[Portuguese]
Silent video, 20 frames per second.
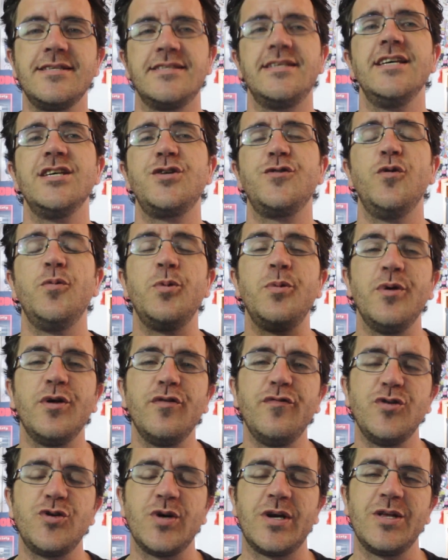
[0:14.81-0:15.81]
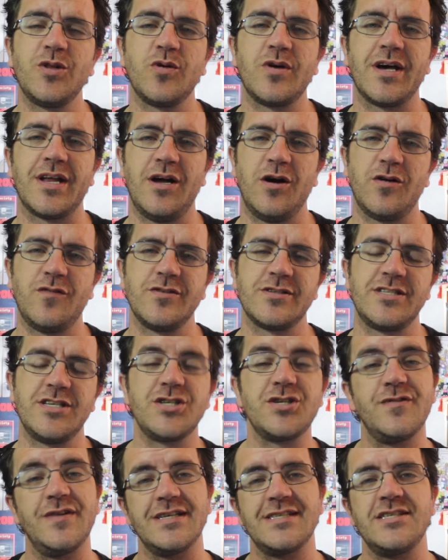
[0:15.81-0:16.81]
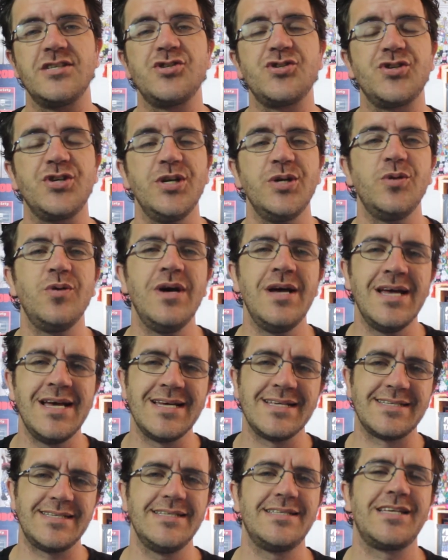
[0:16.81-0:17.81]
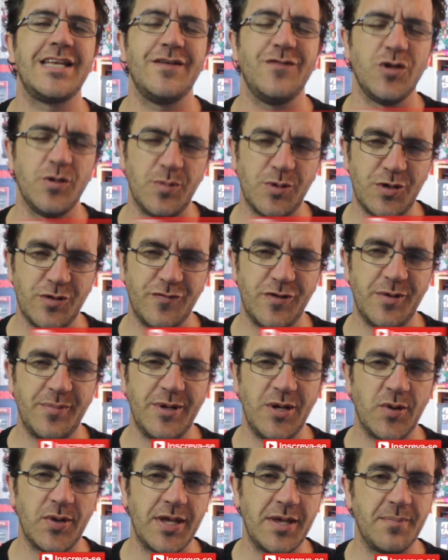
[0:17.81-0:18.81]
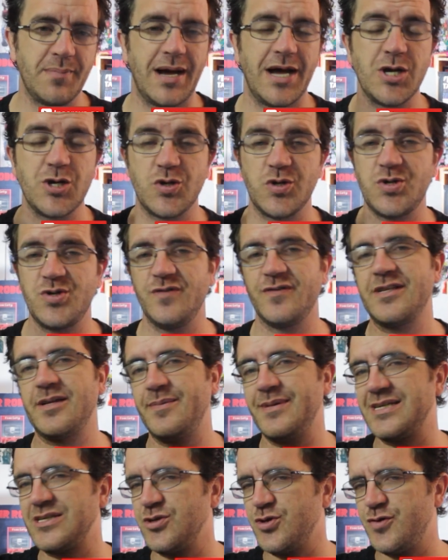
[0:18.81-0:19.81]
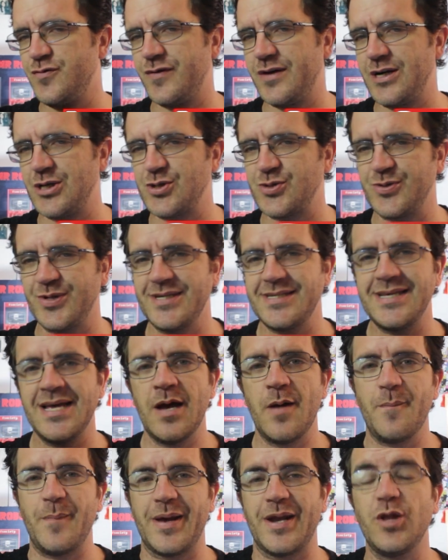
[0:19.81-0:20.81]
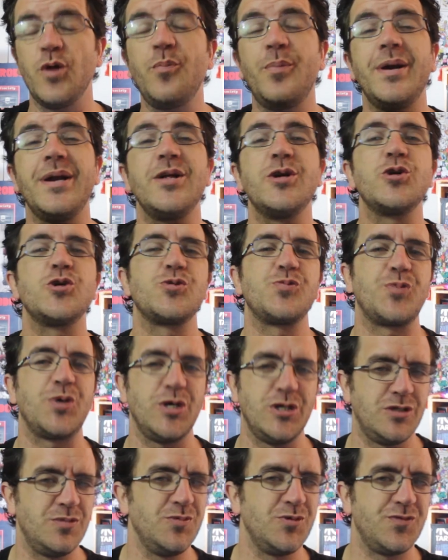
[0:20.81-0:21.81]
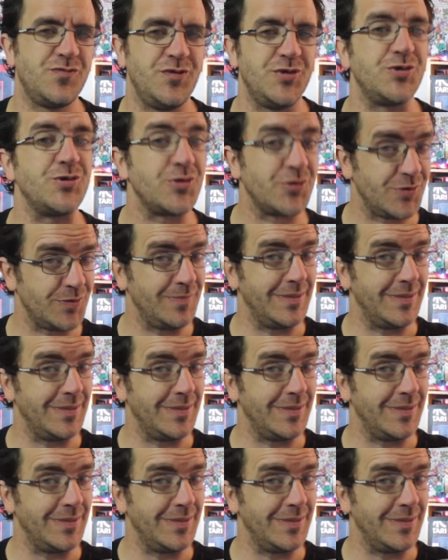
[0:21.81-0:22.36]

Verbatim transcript: E se este for o primeiro vídeo aqui do canal que você estiver assistindo, se inscreva no botão vermelho aqui embaixo e ative também as notificações para não perder os próximos vídeos,